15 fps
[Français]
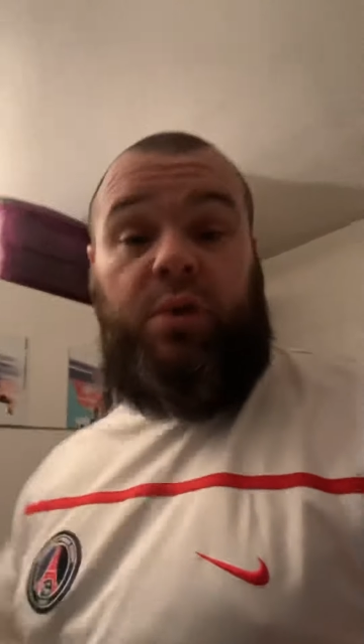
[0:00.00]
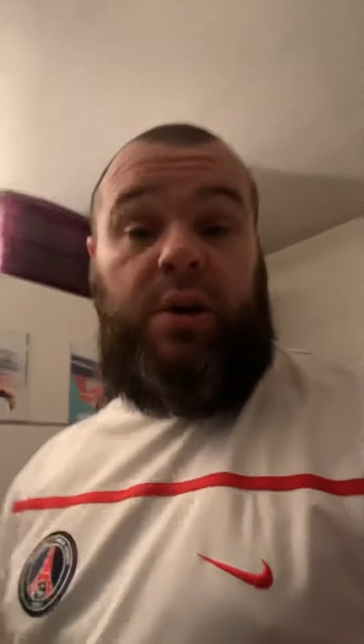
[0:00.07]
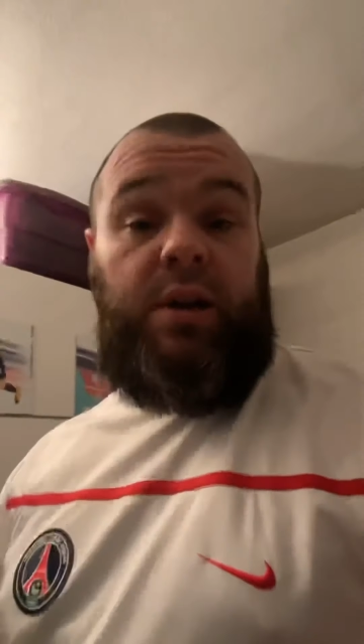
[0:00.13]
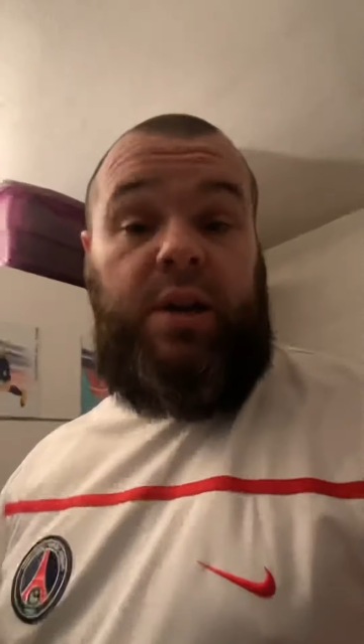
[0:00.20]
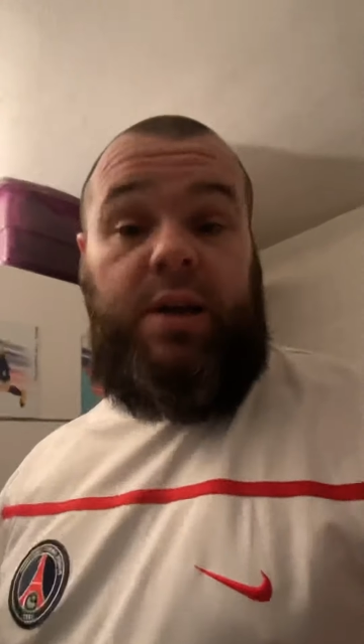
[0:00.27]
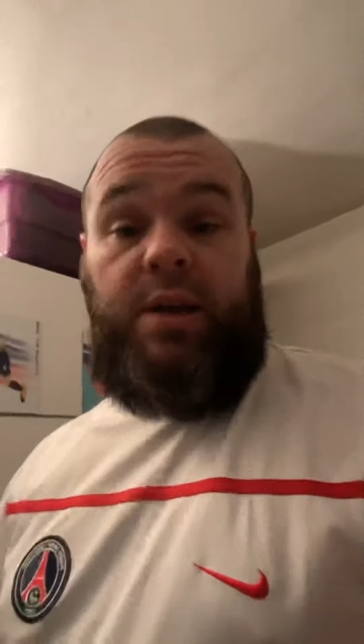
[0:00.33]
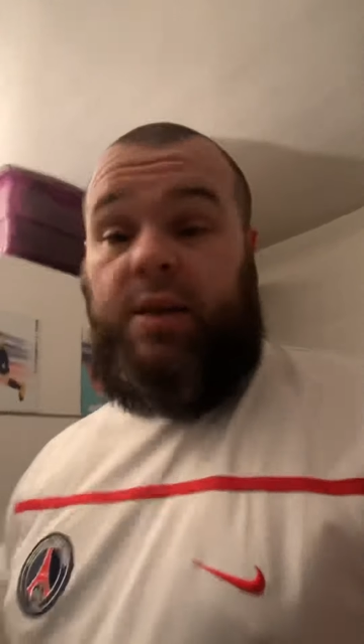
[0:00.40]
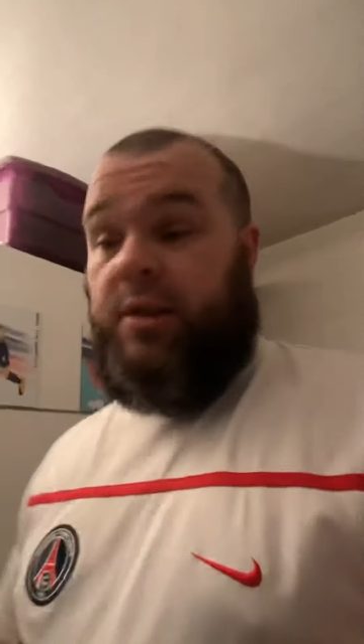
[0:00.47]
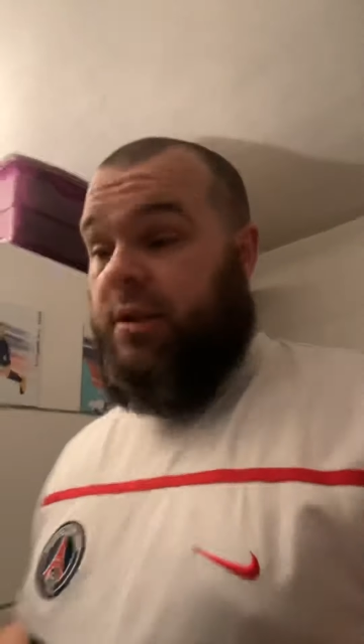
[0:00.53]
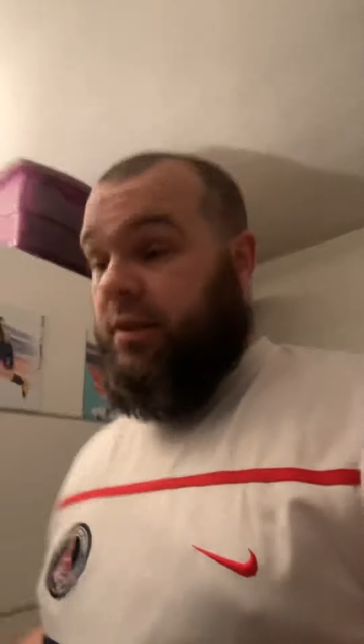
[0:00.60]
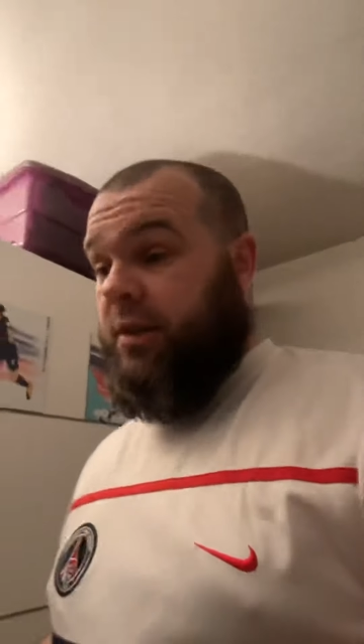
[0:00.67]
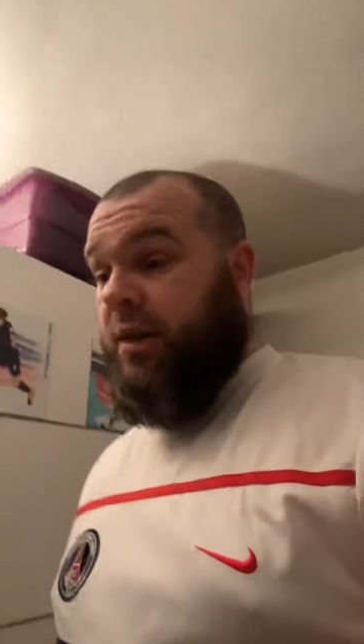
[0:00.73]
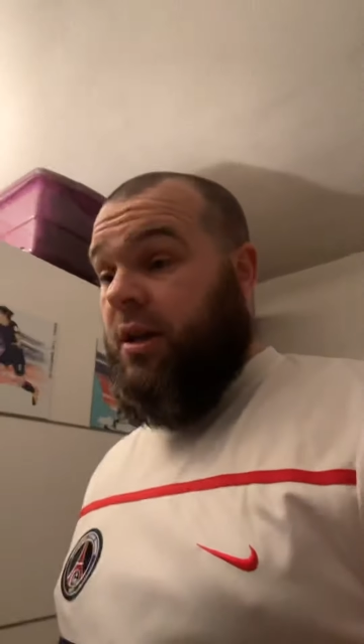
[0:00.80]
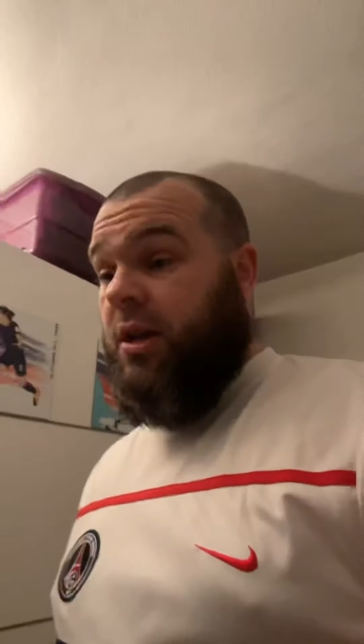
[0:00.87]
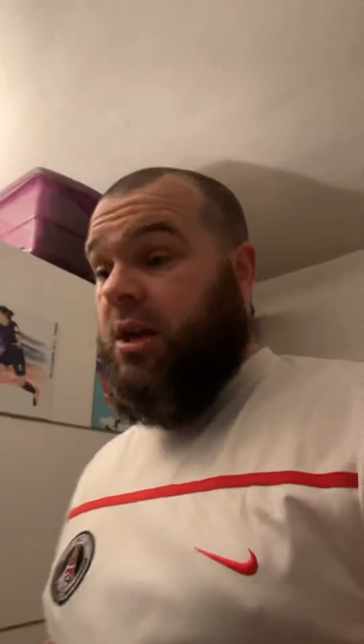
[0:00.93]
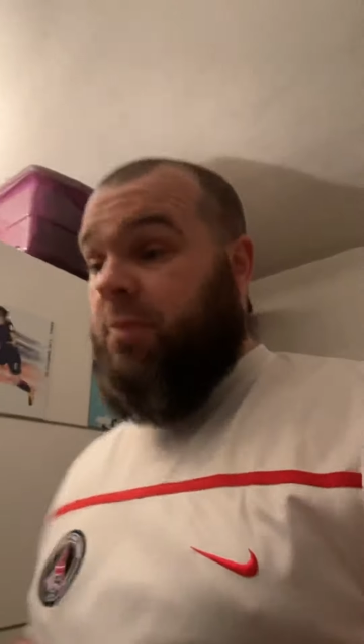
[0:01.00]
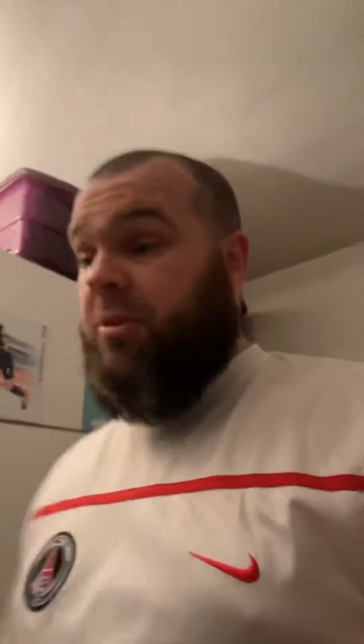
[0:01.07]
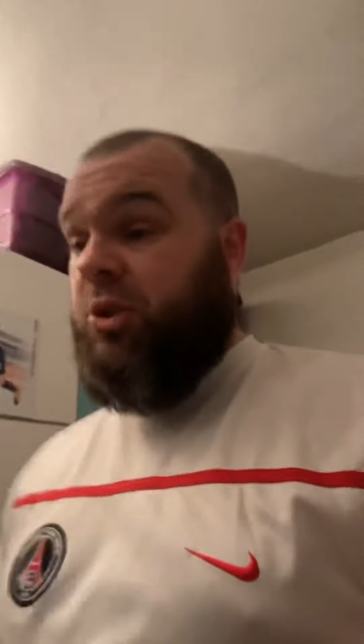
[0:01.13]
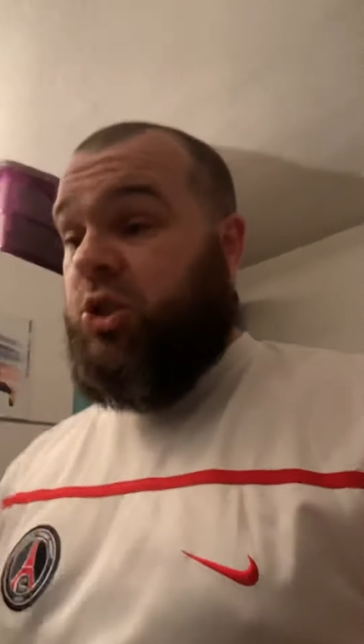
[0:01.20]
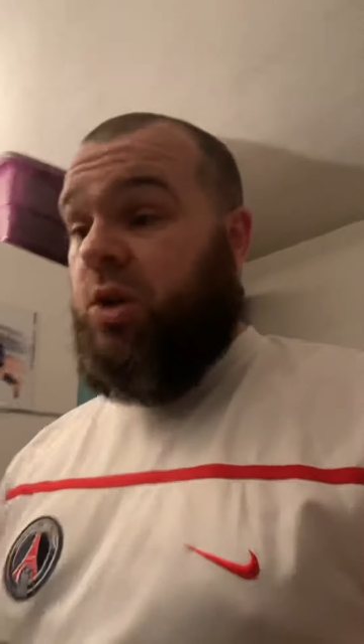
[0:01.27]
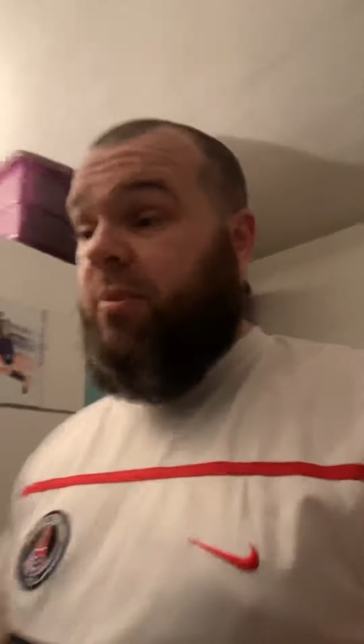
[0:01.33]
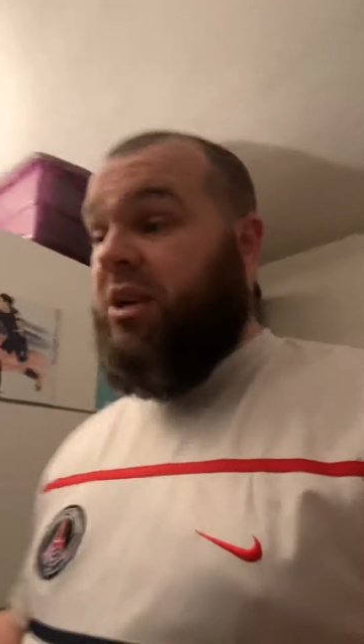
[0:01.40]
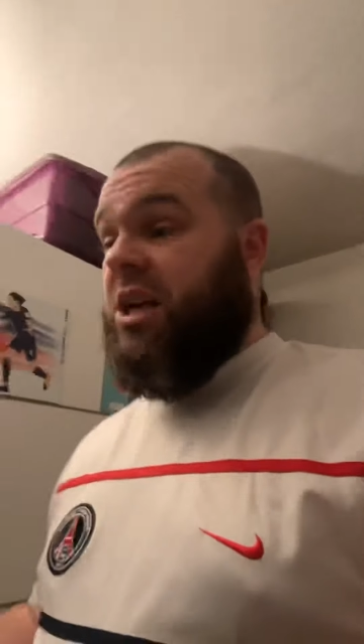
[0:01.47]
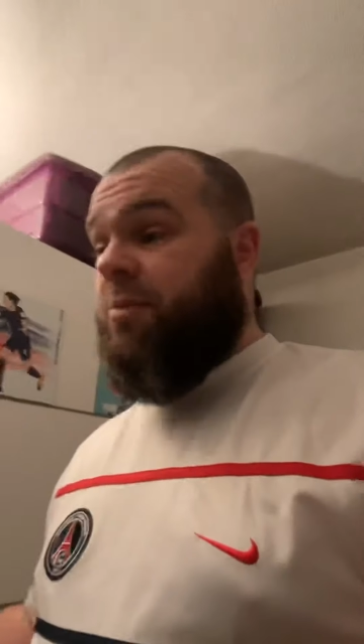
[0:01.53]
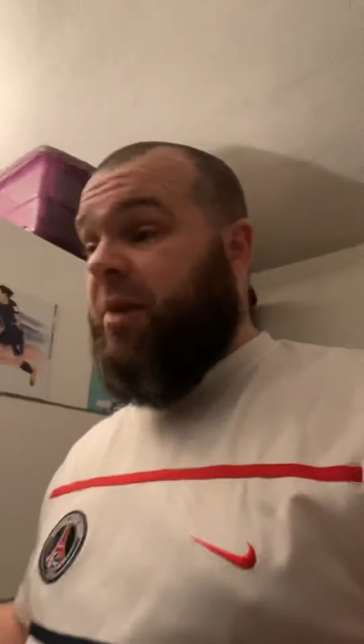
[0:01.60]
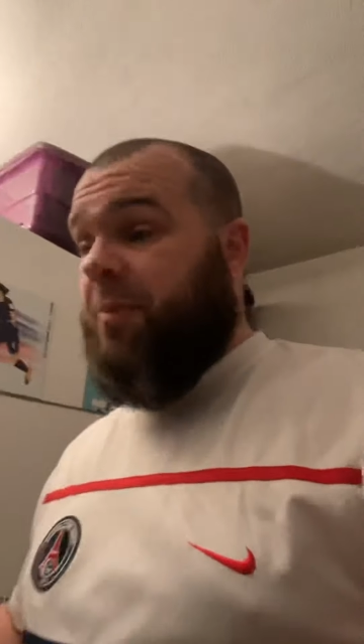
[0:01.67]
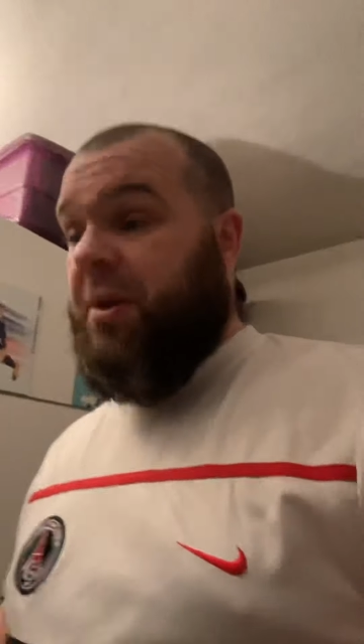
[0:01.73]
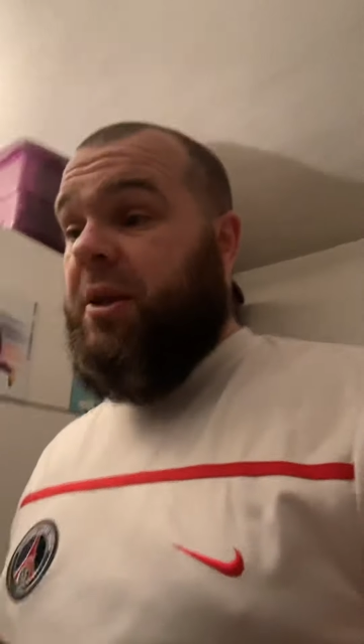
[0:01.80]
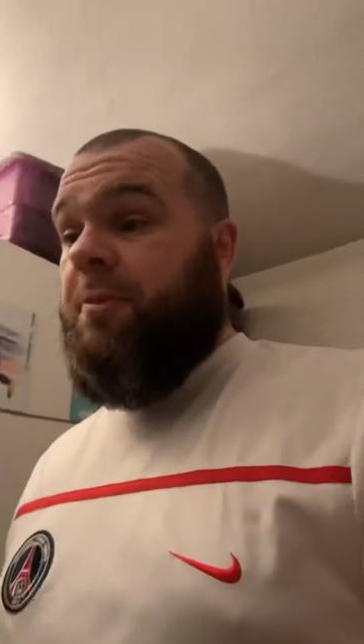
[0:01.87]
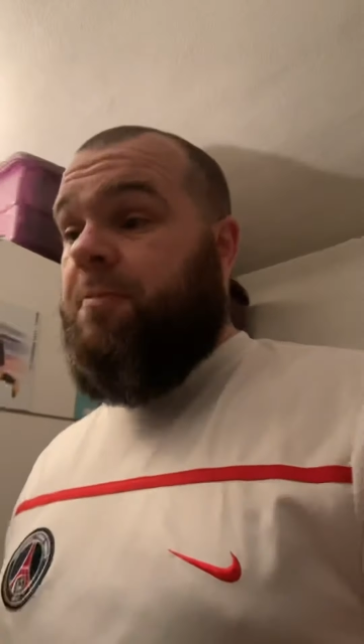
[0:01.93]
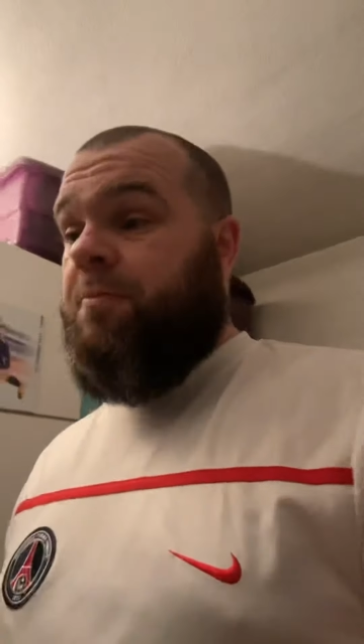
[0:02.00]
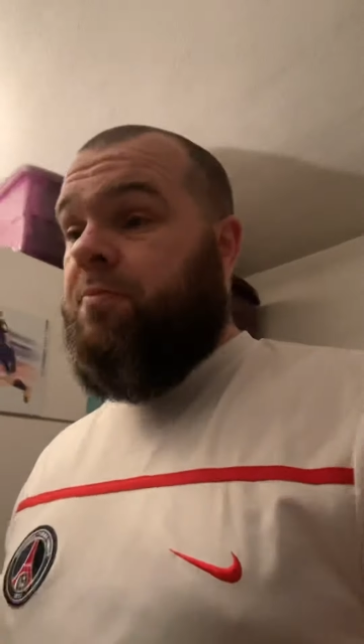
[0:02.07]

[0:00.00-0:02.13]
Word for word: hein. Gay, il a mis une semaine à Bappé.